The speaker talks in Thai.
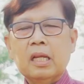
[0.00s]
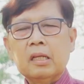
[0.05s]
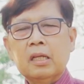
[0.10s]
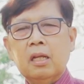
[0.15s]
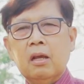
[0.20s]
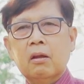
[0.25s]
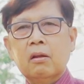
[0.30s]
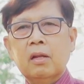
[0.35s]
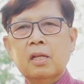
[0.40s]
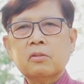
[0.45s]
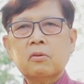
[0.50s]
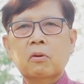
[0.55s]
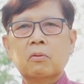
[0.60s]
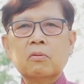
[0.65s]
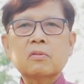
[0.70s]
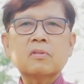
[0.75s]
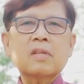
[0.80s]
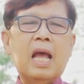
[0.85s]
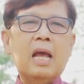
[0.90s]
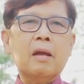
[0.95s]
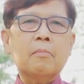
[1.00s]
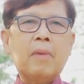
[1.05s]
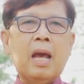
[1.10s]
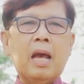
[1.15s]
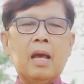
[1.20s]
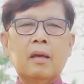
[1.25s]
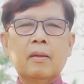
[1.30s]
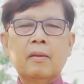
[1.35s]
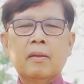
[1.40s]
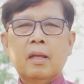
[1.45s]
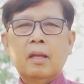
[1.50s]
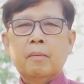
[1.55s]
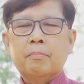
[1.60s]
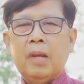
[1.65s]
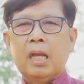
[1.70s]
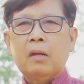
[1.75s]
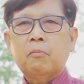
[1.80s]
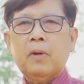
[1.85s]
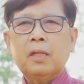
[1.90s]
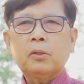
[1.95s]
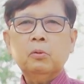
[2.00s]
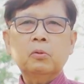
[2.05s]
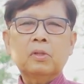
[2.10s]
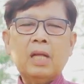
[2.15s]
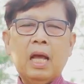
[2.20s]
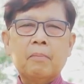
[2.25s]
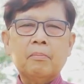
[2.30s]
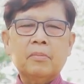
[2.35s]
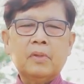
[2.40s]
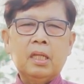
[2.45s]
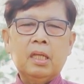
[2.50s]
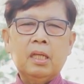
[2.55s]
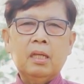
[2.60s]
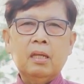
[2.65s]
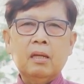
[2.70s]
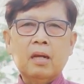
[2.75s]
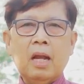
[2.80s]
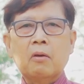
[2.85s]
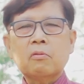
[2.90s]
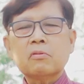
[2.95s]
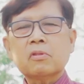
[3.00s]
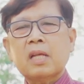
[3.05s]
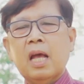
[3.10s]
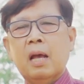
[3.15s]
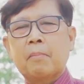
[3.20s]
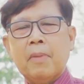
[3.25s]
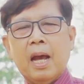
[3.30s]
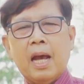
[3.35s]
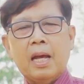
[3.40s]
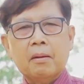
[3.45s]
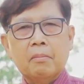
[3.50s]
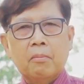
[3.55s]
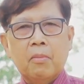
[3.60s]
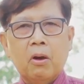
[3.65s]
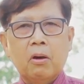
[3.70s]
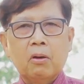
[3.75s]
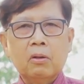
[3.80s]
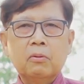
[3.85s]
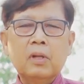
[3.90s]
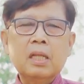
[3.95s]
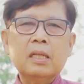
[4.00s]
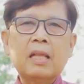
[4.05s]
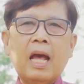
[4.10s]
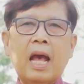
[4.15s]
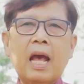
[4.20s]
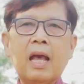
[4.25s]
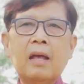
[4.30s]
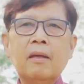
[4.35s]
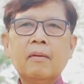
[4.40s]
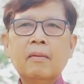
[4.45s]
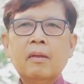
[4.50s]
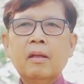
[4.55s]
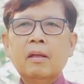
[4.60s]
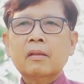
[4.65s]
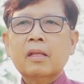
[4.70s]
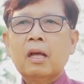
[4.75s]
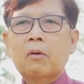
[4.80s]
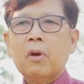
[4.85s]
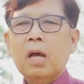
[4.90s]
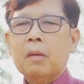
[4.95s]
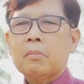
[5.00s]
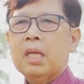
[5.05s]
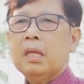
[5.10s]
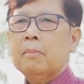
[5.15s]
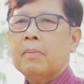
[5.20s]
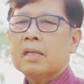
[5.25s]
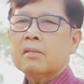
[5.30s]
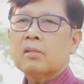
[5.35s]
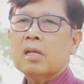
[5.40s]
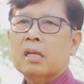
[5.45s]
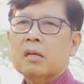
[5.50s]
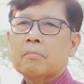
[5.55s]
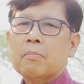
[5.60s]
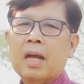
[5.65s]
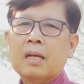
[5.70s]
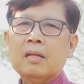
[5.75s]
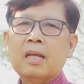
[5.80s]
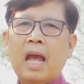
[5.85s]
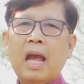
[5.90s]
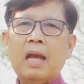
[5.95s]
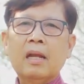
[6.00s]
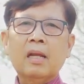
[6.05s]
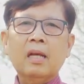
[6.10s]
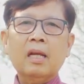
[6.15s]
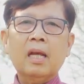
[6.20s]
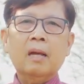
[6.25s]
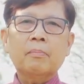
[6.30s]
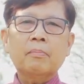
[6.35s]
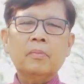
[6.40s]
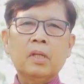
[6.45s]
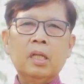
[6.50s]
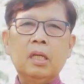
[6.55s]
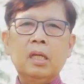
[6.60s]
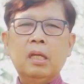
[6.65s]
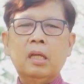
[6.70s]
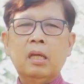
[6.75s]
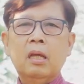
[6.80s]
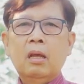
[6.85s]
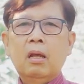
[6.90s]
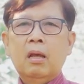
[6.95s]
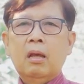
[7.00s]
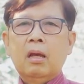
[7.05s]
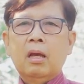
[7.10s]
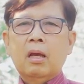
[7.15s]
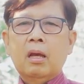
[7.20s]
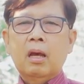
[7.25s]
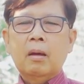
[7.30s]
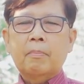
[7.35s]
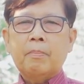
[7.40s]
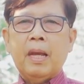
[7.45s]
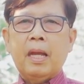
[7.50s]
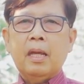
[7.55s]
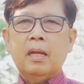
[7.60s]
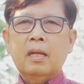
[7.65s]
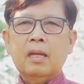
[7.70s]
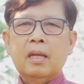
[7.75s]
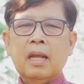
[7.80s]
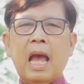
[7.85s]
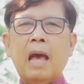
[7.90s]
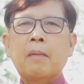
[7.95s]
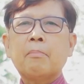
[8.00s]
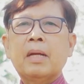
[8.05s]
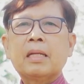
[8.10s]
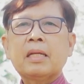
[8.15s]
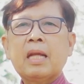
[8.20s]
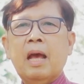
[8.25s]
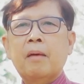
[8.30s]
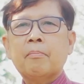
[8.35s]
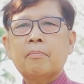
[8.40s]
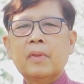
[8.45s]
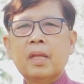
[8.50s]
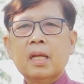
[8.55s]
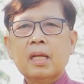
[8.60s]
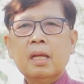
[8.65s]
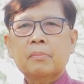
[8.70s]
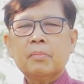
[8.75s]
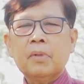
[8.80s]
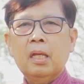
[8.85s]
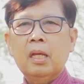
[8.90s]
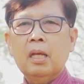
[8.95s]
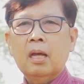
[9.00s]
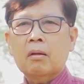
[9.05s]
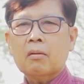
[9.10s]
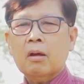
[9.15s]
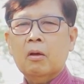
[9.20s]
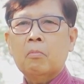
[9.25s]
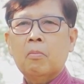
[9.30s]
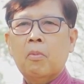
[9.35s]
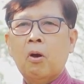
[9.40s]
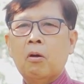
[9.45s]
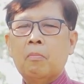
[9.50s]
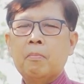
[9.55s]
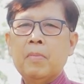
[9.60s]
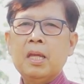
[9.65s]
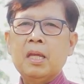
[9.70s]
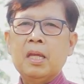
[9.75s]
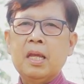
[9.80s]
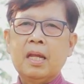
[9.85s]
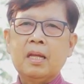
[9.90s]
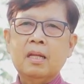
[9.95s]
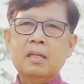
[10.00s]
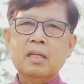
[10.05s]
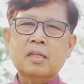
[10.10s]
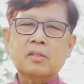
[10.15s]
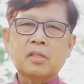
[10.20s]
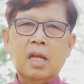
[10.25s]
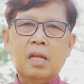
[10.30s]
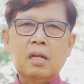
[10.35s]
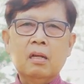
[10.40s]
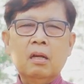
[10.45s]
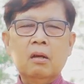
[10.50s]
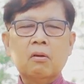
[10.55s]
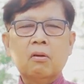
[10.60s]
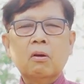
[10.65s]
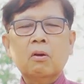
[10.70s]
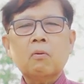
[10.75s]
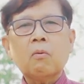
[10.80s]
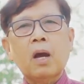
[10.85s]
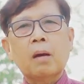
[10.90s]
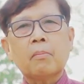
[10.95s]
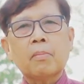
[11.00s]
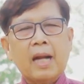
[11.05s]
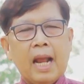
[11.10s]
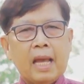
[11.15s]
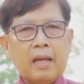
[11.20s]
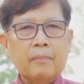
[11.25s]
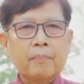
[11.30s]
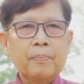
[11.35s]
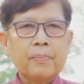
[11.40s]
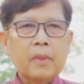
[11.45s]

สิ่งที่เราได้ส่งสร้างมาเป็นวัตถุธรรมที่เราสามารถมองด้วยตาแต่ว่ามีบางสิ่งบางอย่างนะครับที่เป็นนามธรรมนะครับที่เรามองไม่เห็นอย่างเช่นเรื่องของความรัก